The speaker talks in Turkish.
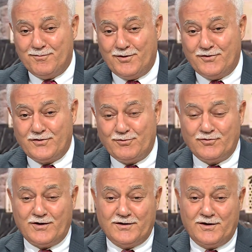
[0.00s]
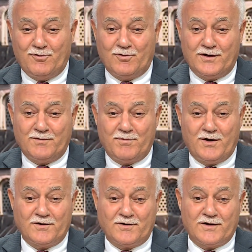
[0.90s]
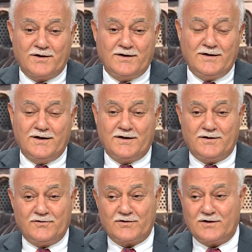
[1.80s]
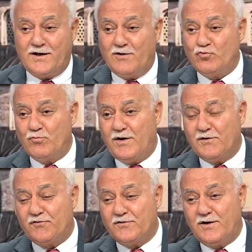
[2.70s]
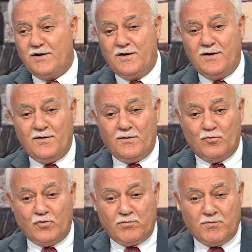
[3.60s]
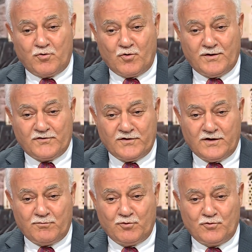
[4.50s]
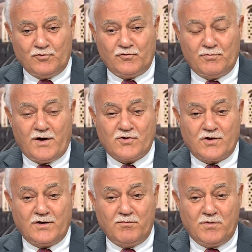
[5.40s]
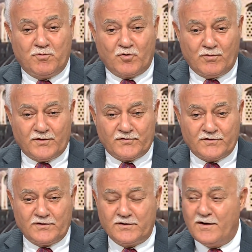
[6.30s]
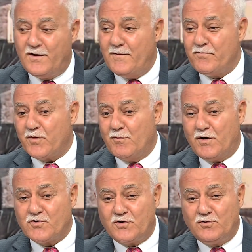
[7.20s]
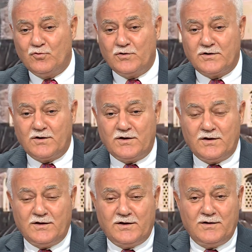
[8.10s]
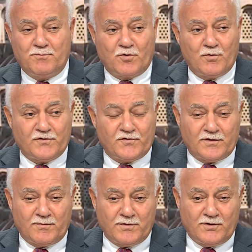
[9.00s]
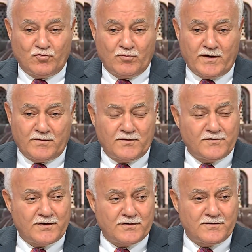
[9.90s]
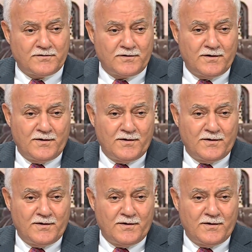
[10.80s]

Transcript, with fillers: Böylece Yüce Allah'a olan bağlılıklarını ilan edecekler. Her cuma aslında bunun bir provasını yapıyoruz. Mahşerin bir provasıdır. Mahşerin dünyadaki iki provasından biri cuma namazlarıdır.